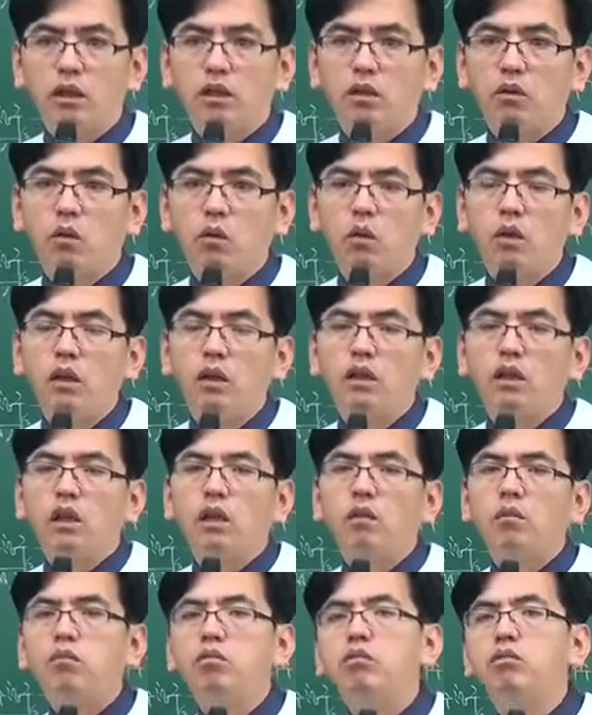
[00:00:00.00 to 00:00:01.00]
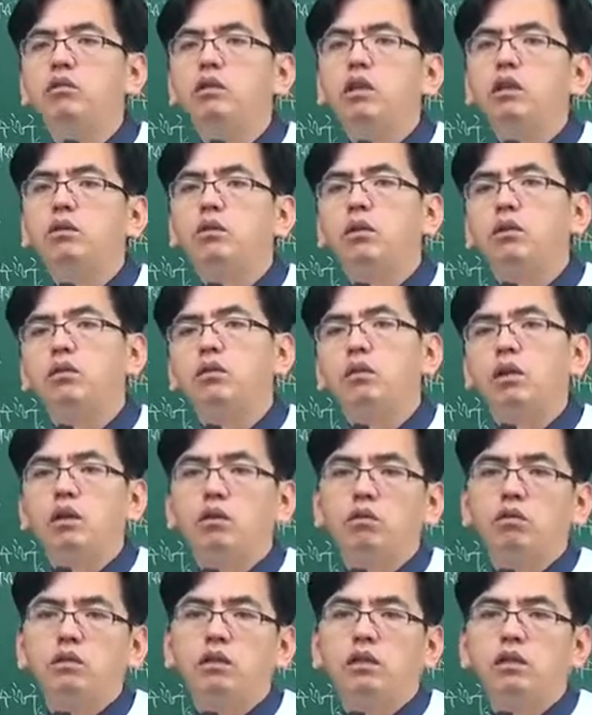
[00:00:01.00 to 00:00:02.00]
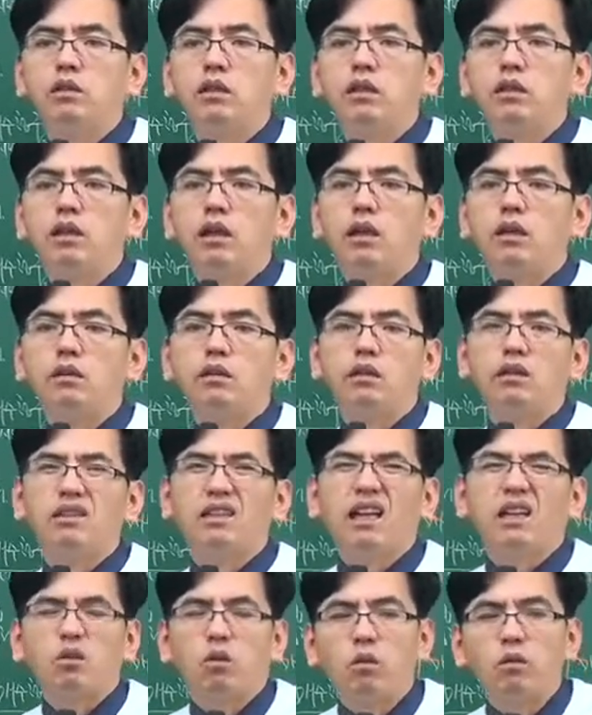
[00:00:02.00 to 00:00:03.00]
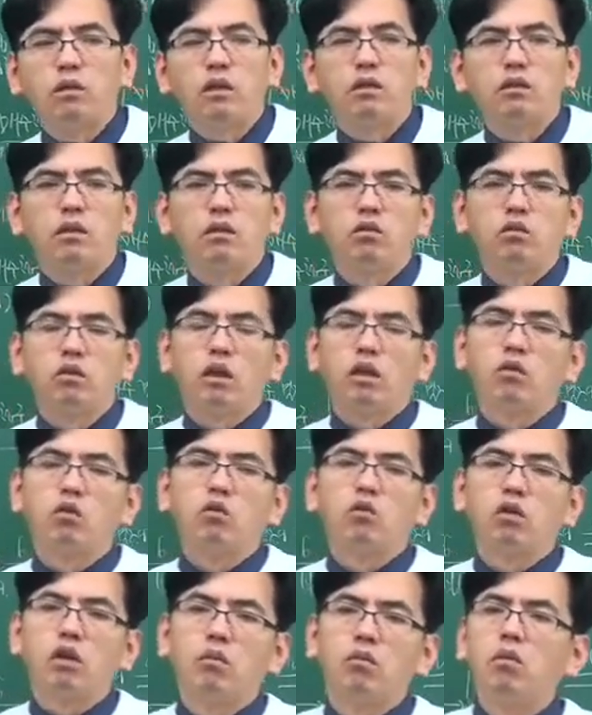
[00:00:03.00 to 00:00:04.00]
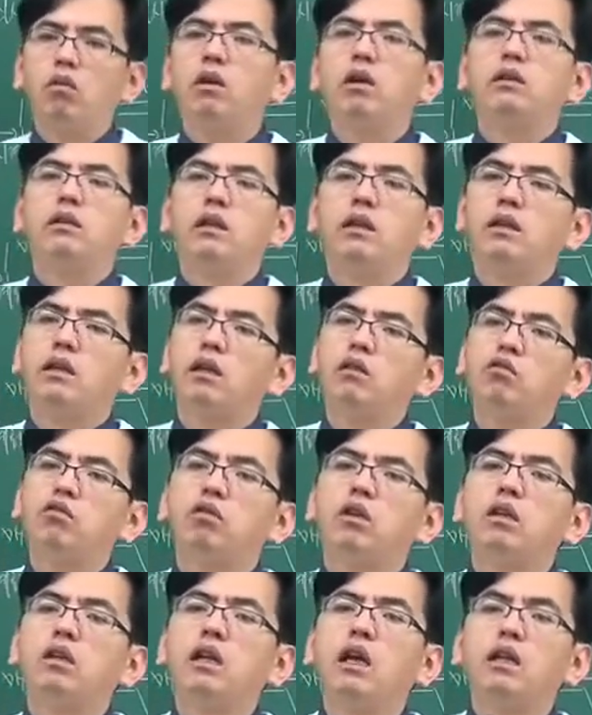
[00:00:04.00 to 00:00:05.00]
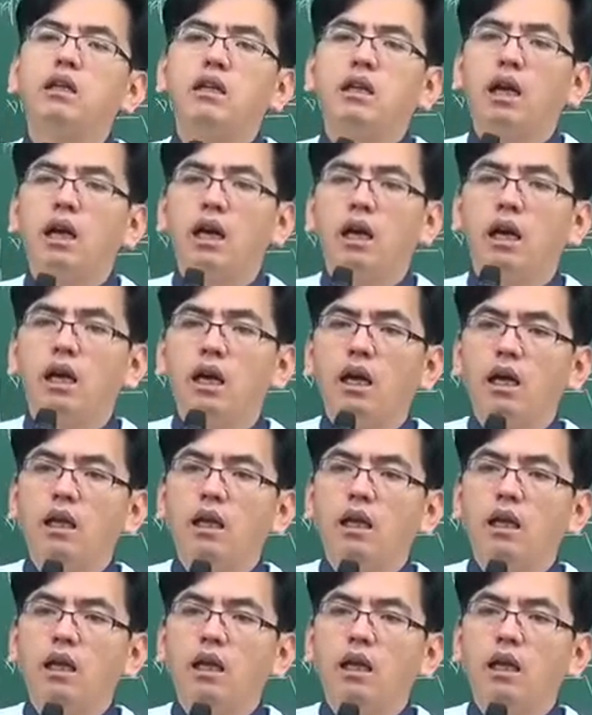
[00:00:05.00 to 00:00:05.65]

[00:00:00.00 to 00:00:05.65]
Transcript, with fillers: 그리고 이 문제를 통해서 우리가 눈치를 채야 되는 것은 자동차 정정의 종류가 뭐가 있다 이런 게 중요한 게 아니라